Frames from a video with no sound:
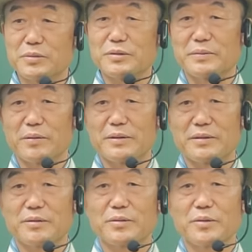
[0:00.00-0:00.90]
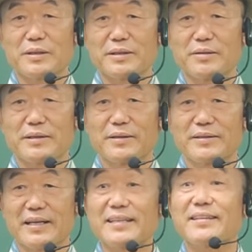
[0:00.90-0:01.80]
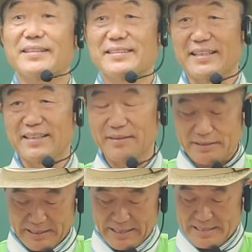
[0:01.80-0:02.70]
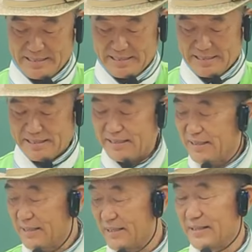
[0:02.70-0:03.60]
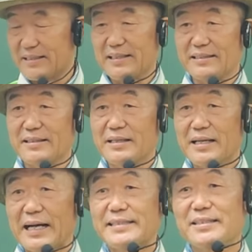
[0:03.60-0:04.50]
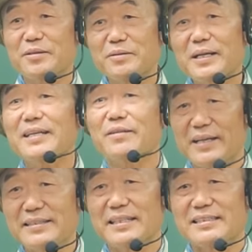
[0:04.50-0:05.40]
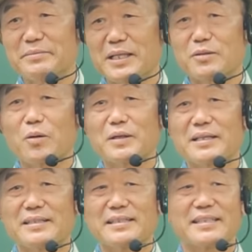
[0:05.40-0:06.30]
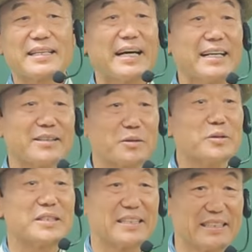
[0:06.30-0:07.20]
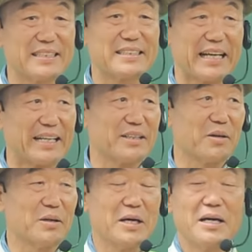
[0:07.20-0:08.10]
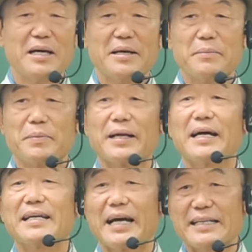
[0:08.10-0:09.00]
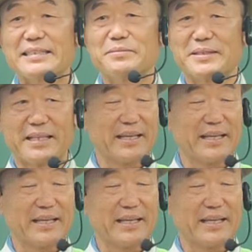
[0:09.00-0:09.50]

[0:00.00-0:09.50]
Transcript: 무릎에 올려놓고 이렇게 이렇게 이렇게 해도 되세요. 이렇게 이렇게 같이 손을 해도 괜찮습니다. 똑 얘는 어떻게 하라는 규칙이 있는 건 아니고 편하게 하시면 돼요.